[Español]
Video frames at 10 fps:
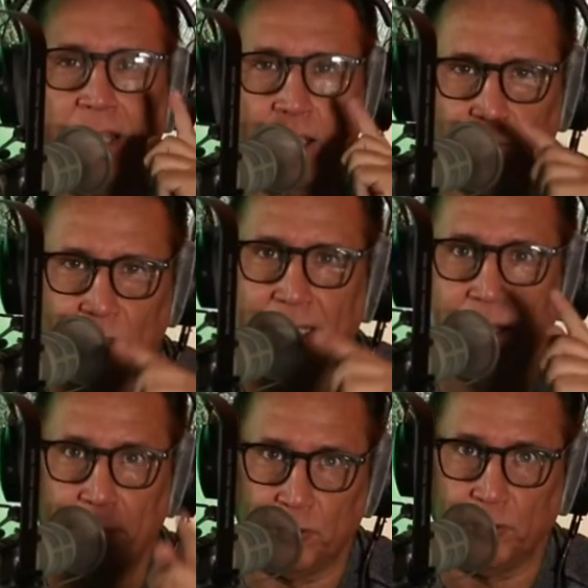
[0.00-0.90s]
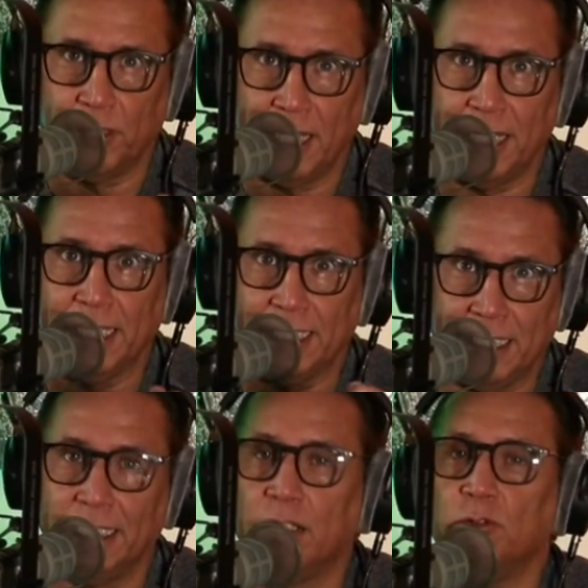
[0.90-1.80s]
ayudar a las personas a que
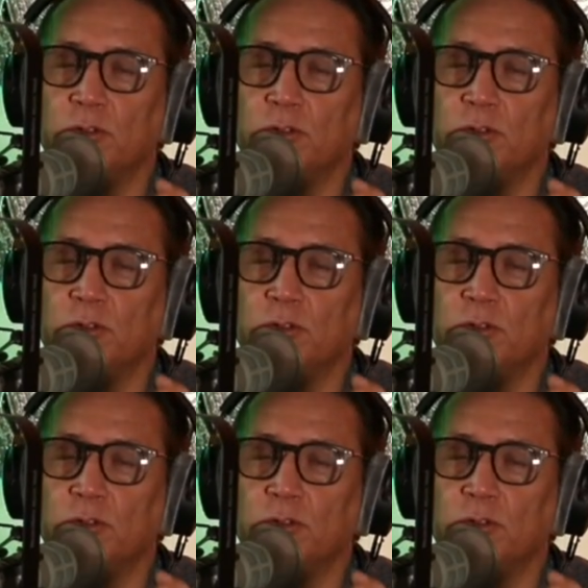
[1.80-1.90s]
tengan